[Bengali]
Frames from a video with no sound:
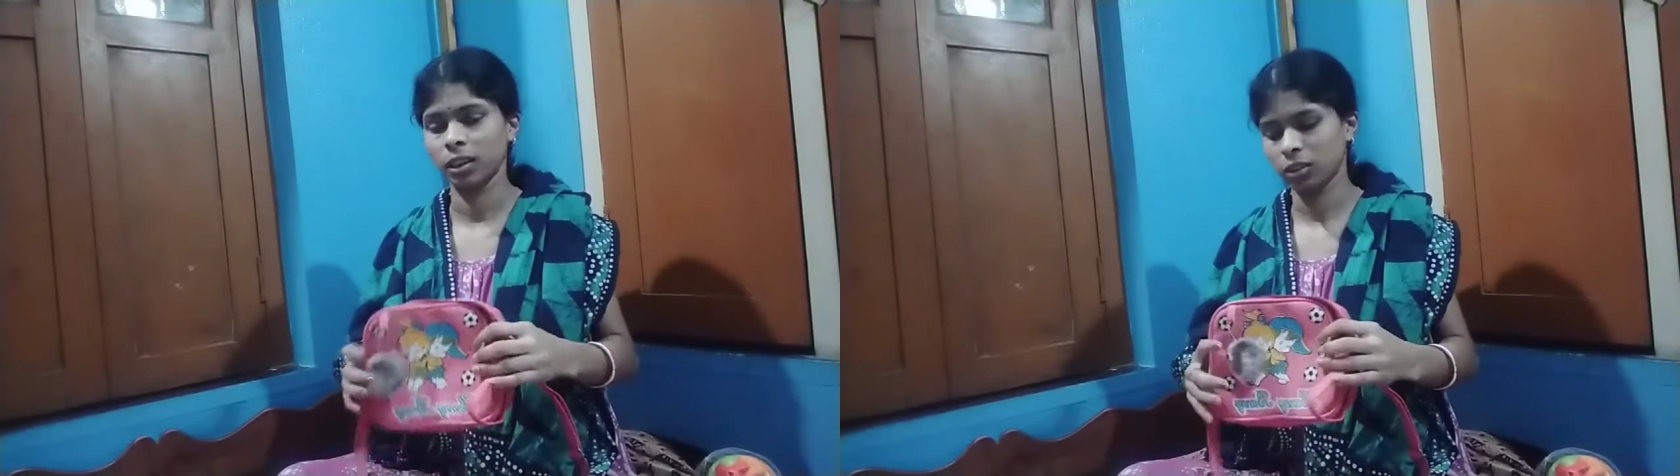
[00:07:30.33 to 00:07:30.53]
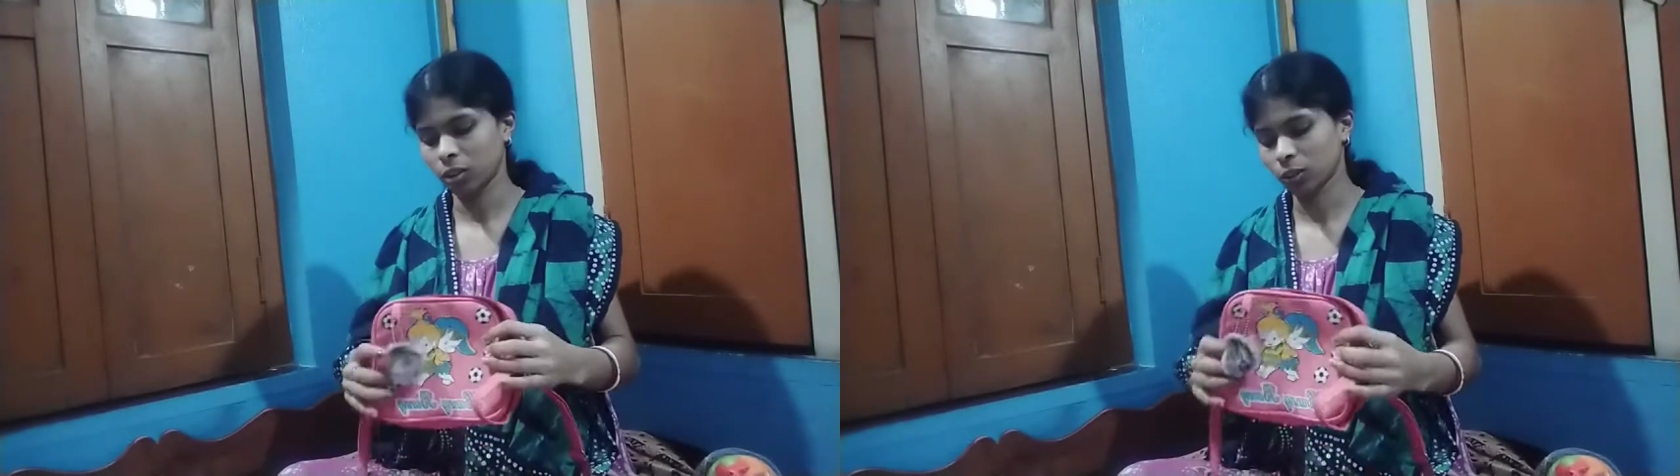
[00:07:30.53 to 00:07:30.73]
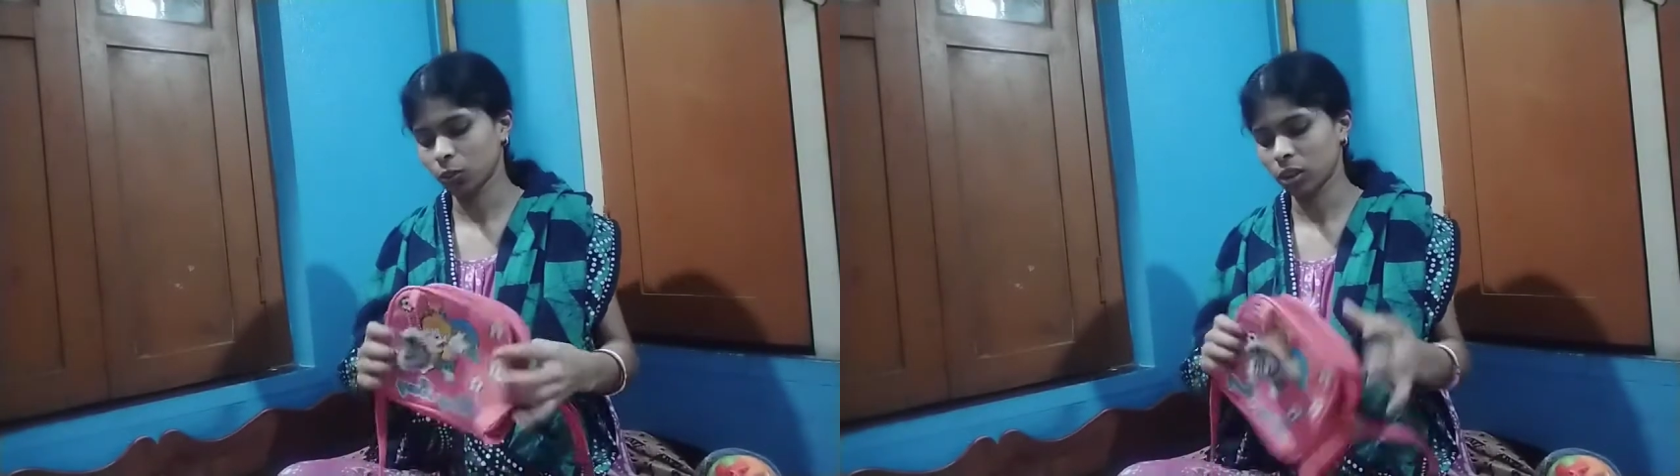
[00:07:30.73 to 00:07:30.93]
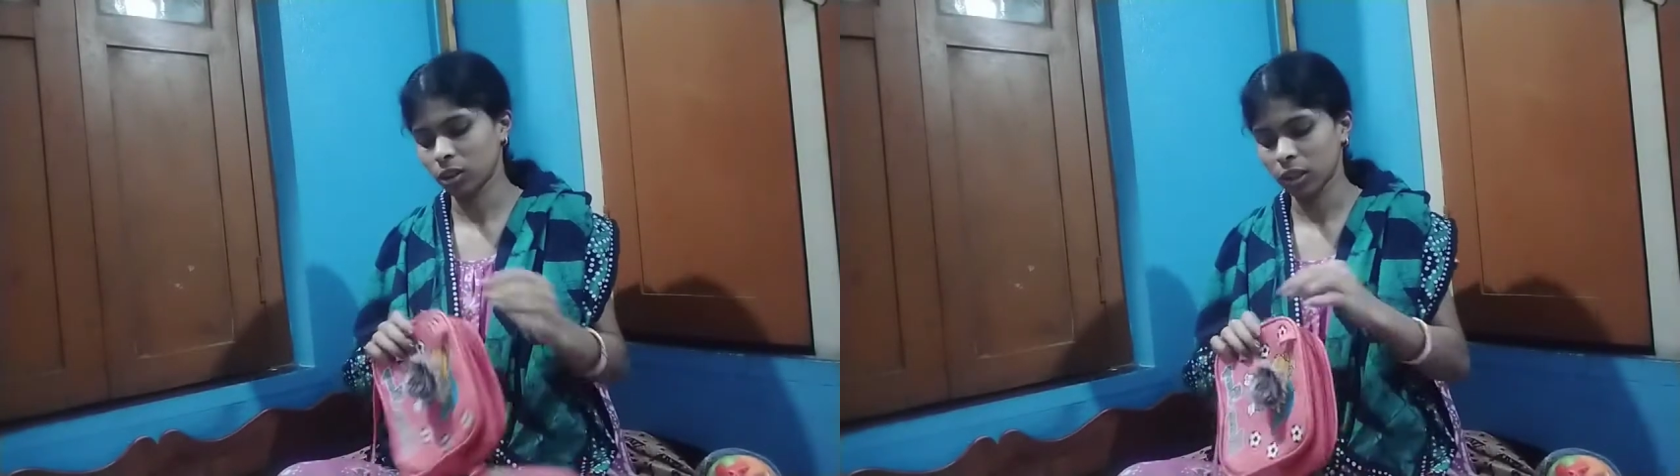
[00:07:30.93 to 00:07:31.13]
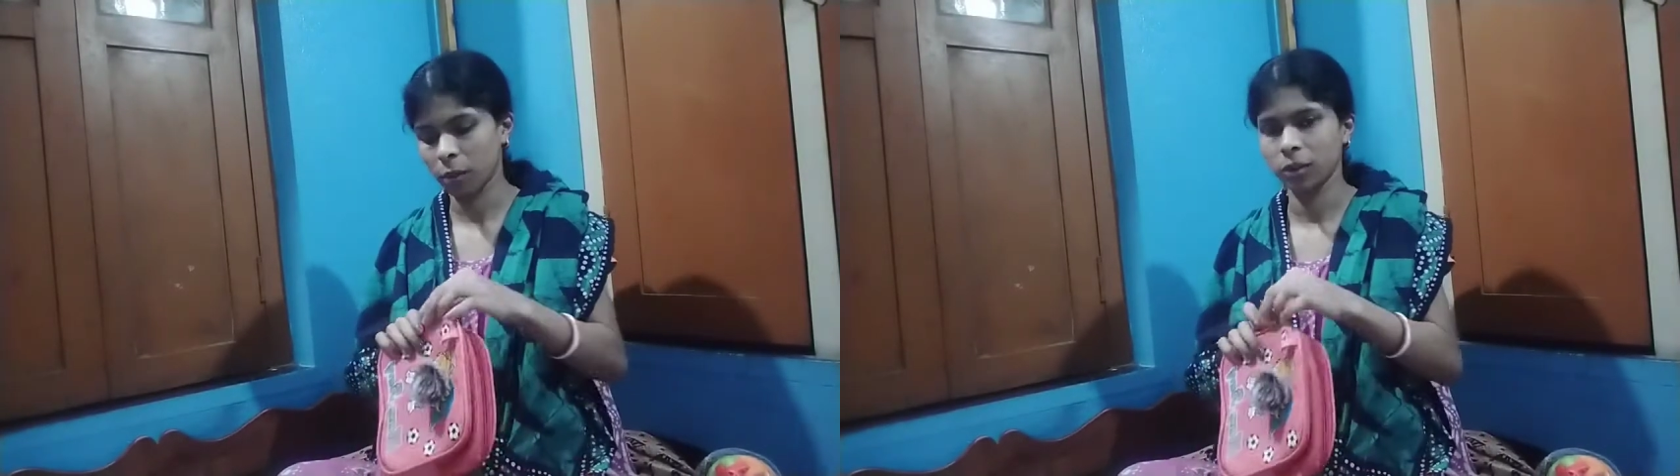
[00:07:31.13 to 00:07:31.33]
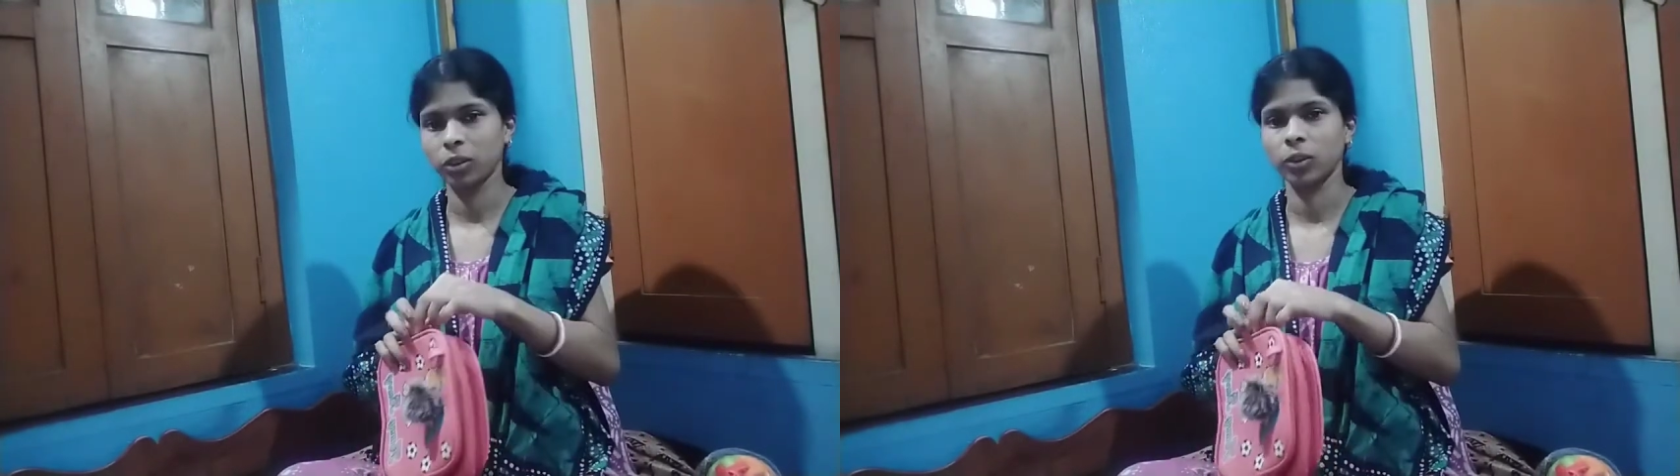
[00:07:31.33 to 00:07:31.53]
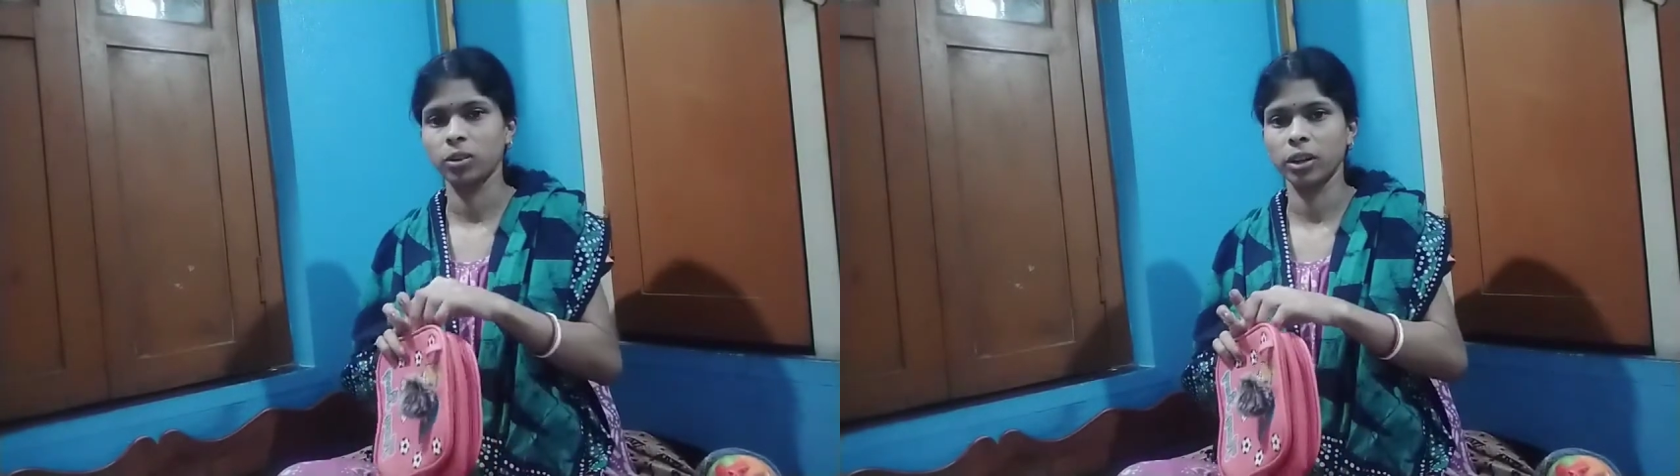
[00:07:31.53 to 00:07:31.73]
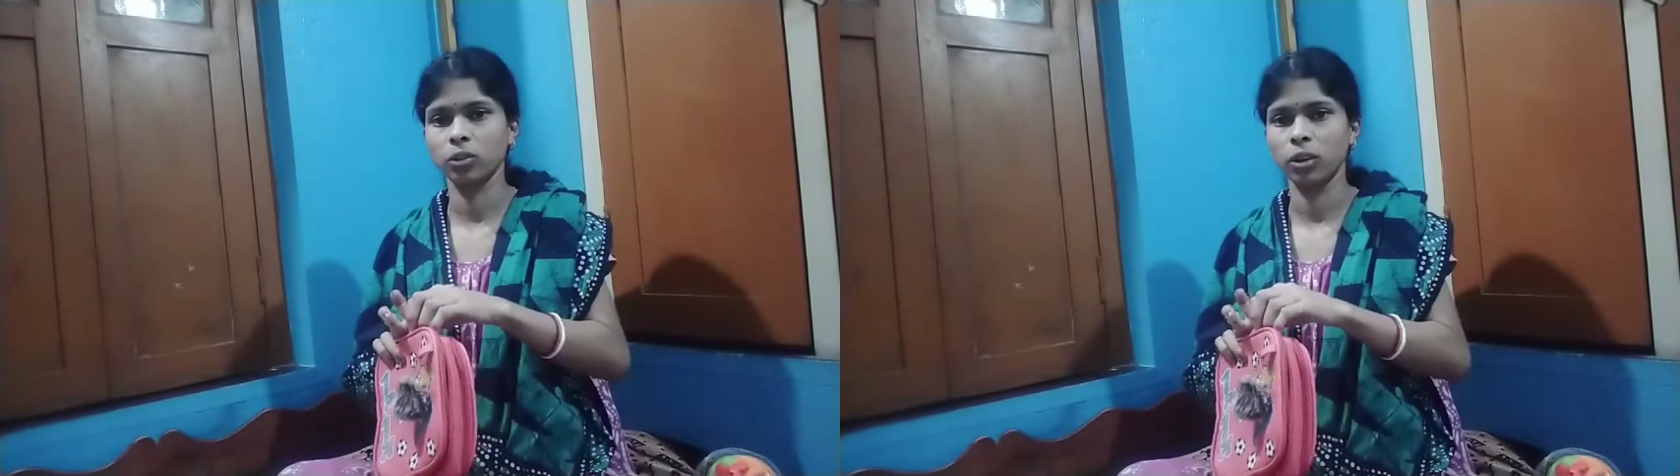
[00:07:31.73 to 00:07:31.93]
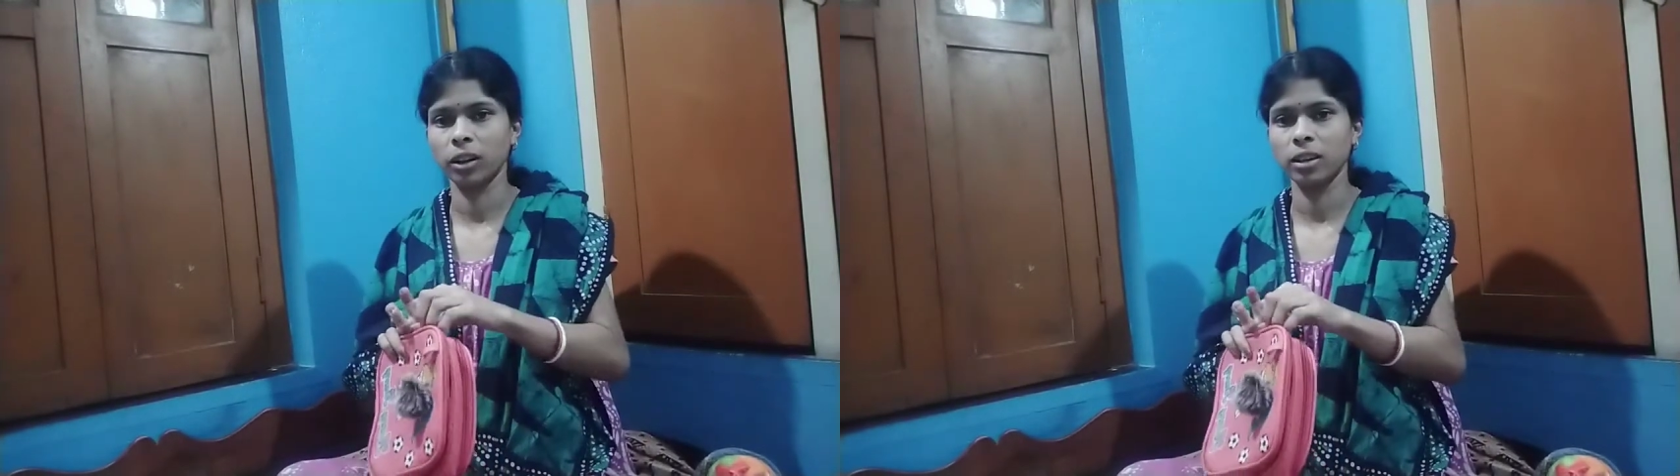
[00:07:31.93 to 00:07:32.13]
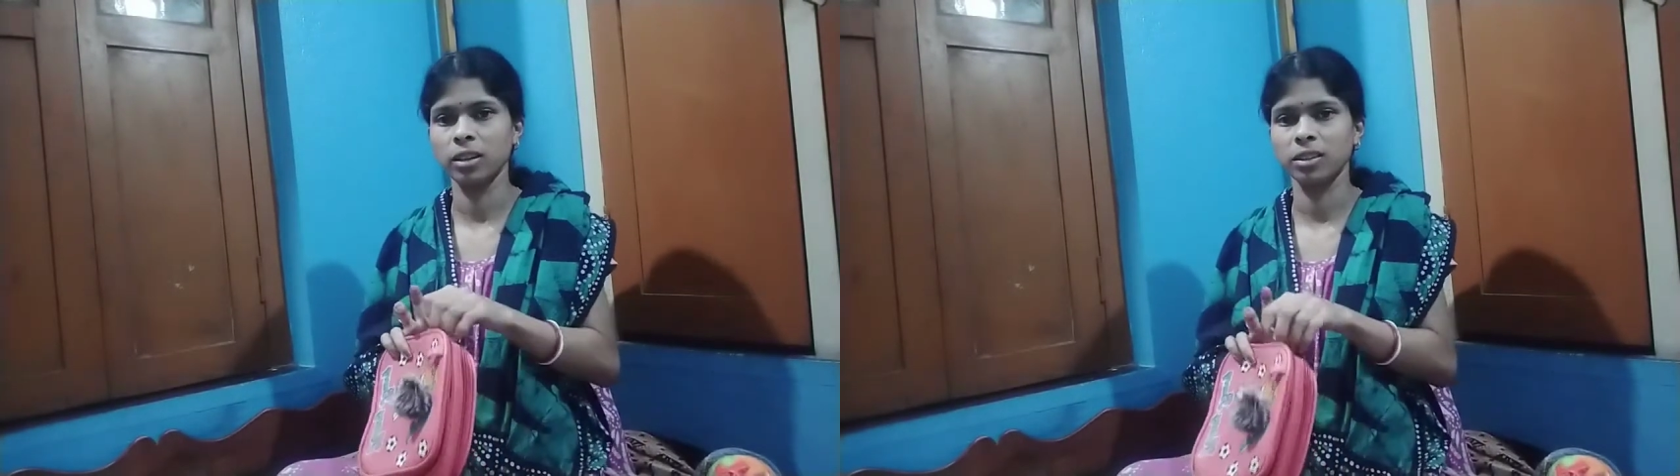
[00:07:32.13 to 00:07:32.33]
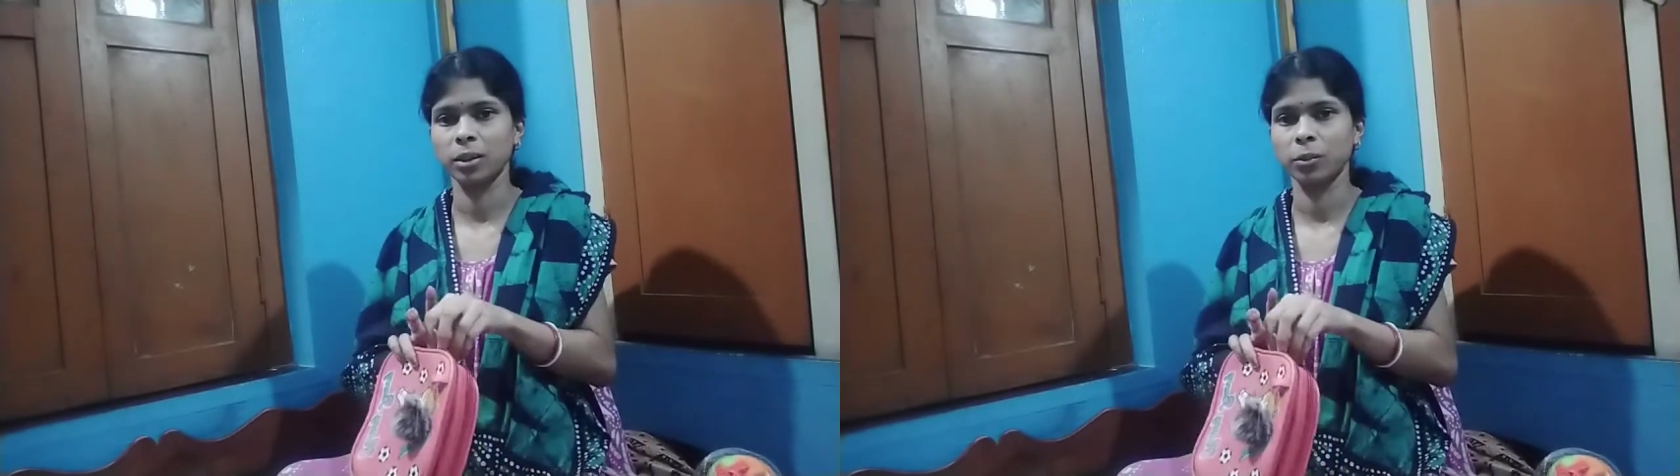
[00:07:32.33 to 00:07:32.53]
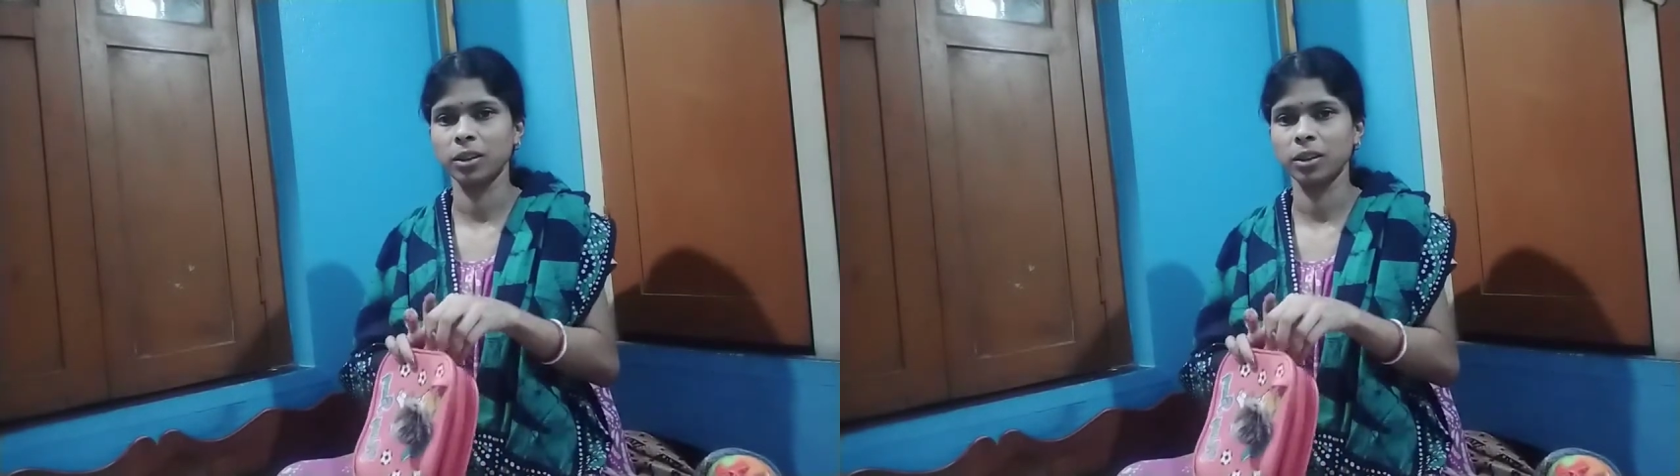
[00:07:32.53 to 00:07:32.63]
যখন কোথাও যাবে তখন এটা সঙ্গে নিয়ে যাবে